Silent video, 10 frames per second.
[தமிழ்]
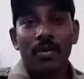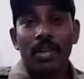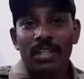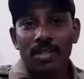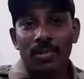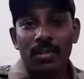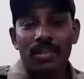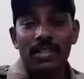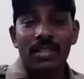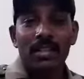எவ்வளோ
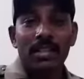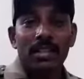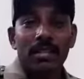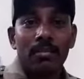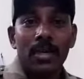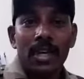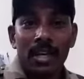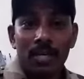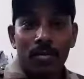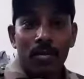கஷ்டப்படுறேன் சார் மீடியா
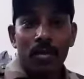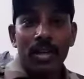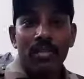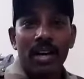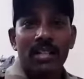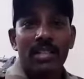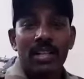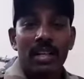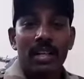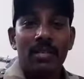கிட்ட ஃபோன் பண்ணி வாங்க
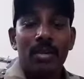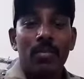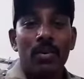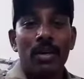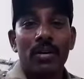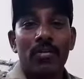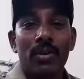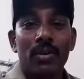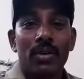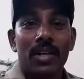சார் நாங்கள் இதுமாரி போராட்டம்
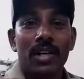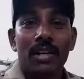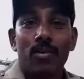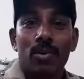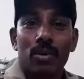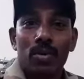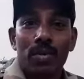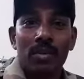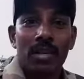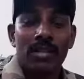பண்ணணும்னாக்கா ஒருத்தர்
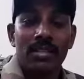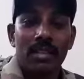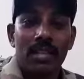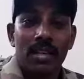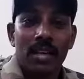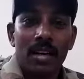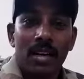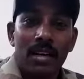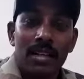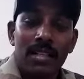வரமாட்டாங்க சார்
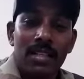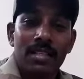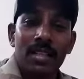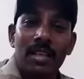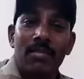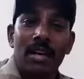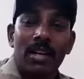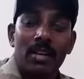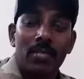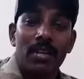ஆனால் ரஜினி சார்
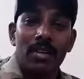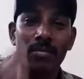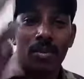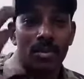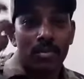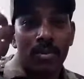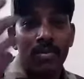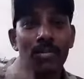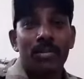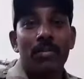வாக்கிங் பண்ணுறது மட்டும் மீ
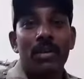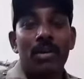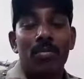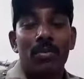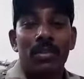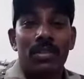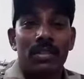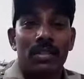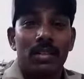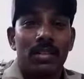மீடியாவாக போகுது
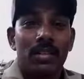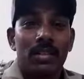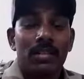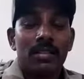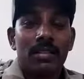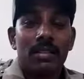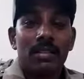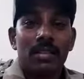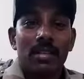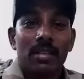சார்
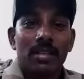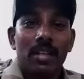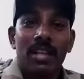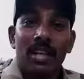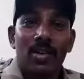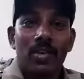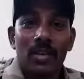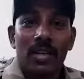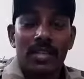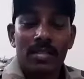இந்த அளவுக்கு
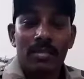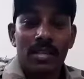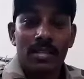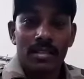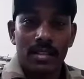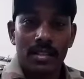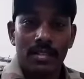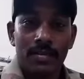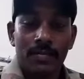ஒரு கஷ்டமாக இருக்குது சார்